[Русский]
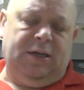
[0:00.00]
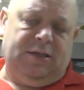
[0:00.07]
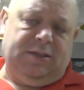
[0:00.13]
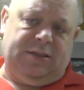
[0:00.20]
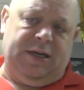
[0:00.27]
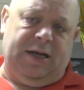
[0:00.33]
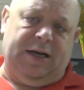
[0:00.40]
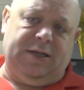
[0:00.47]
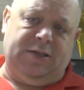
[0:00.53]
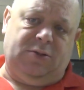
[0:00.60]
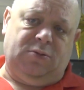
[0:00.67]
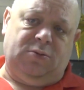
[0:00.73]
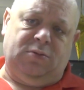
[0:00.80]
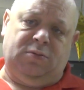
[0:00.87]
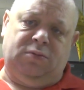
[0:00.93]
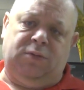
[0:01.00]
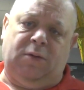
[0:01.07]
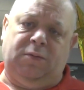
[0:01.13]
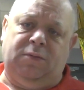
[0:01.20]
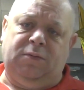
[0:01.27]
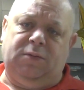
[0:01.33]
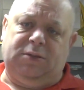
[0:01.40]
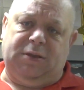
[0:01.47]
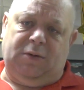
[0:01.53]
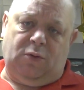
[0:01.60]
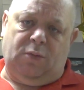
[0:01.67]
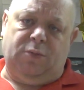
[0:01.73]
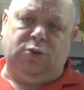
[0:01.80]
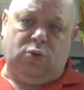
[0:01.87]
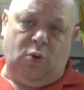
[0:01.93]
Сняли в
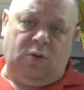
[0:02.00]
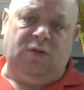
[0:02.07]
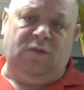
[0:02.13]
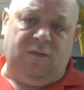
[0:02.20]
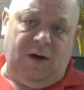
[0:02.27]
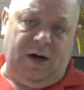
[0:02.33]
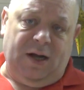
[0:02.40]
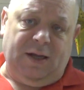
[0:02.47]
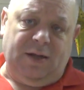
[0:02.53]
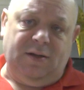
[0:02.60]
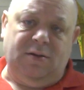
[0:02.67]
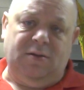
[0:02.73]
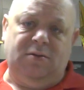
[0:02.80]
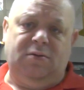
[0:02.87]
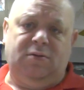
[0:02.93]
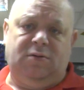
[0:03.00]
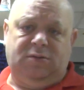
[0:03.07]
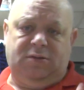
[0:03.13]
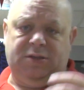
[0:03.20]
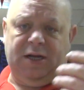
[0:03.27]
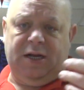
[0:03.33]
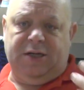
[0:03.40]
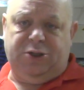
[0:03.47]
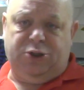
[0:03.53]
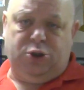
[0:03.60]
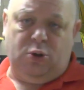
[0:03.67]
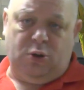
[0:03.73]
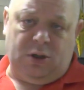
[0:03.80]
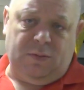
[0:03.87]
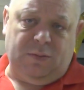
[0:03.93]
основном скок 2, сняли с
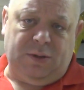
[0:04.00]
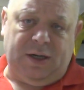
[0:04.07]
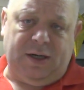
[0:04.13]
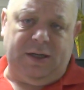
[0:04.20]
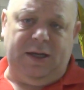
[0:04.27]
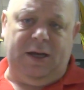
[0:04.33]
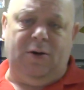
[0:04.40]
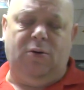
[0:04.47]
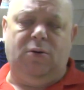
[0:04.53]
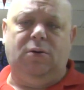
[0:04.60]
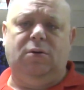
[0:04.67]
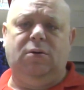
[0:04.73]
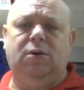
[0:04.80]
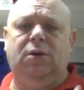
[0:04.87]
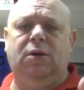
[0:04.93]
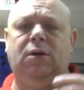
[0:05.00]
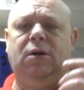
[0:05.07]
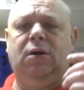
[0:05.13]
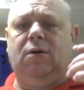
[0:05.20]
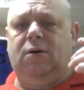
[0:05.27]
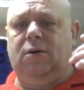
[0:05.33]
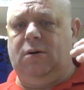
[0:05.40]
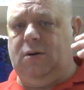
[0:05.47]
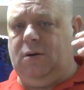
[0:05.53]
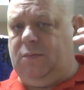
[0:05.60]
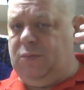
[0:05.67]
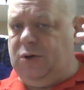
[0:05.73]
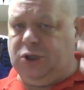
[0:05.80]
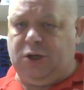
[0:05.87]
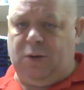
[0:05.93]
черным торнео.
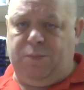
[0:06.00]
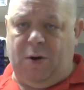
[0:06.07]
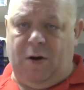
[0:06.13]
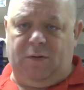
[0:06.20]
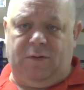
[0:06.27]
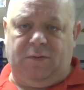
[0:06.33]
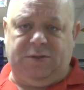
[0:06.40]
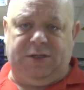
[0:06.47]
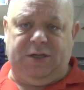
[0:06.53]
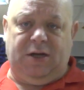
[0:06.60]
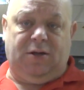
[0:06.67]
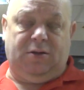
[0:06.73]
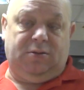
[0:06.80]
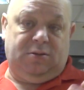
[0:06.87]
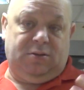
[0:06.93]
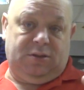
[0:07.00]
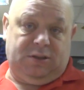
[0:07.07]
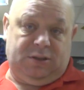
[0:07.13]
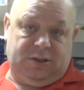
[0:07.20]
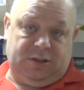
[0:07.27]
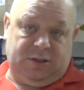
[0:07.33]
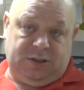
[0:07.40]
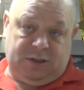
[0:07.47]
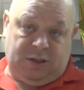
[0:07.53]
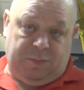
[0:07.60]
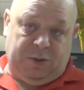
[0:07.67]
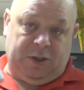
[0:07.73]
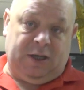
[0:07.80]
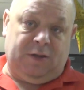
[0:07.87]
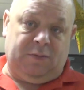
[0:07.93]
Миша Павлов снял с
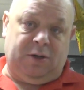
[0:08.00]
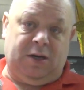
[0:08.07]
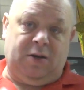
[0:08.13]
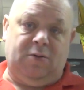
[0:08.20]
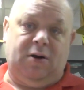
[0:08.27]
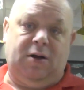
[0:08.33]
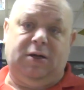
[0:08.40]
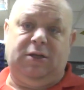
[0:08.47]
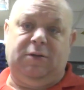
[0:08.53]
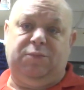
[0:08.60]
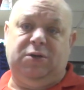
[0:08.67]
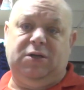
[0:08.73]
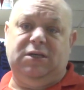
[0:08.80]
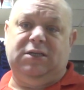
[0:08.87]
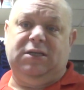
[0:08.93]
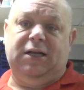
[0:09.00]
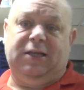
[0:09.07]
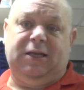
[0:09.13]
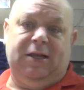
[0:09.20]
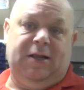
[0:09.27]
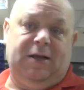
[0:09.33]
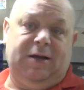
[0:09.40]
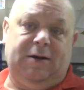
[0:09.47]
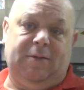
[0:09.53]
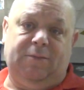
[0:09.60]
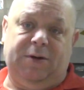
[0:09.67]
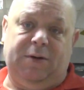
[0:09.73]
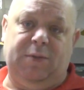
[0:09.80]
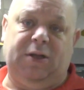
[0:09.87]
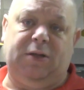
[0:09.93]
капитаном третьего ранга на 50
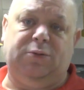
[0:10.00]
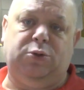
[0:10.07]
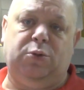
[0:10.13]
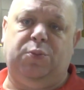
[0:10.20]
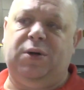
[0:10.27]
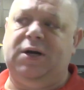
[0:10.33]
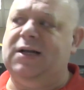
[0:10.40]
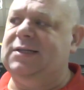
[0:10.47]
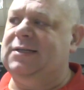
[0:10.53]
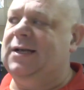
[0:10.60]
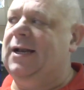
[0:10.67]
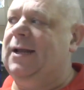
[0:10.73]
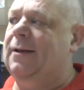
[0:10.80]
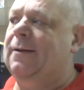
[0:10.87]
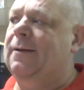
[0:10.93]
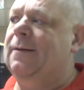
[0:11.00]
килограмм. Ребята все показали.